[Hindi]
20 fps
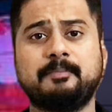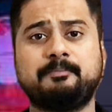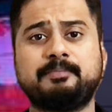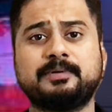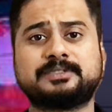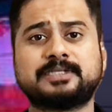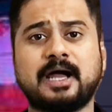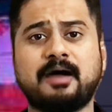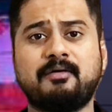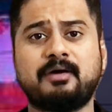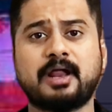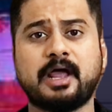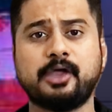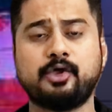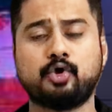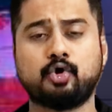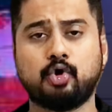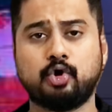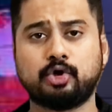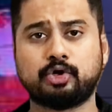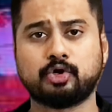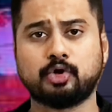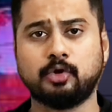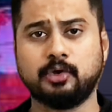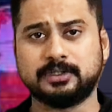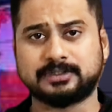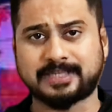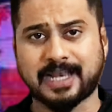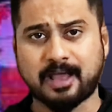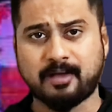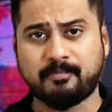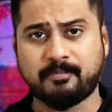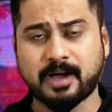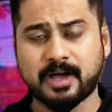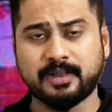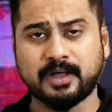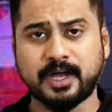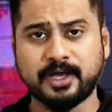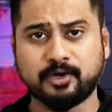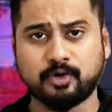पेशावर हाई कोर्ट हो
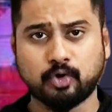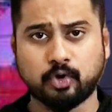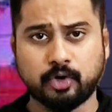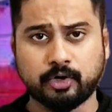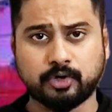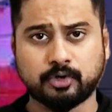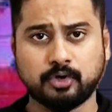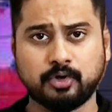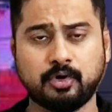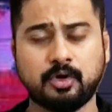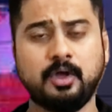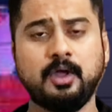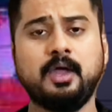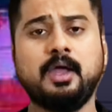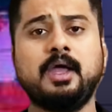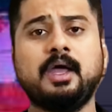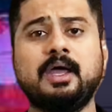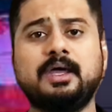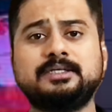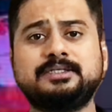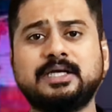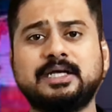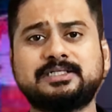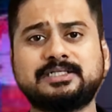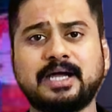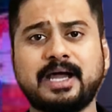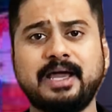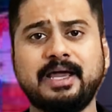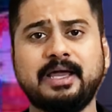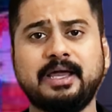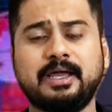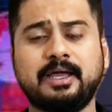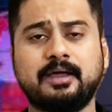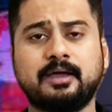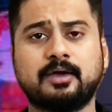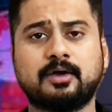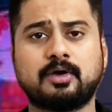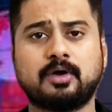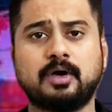इस्लामाबाद हाई कोर्ट हो या चाहे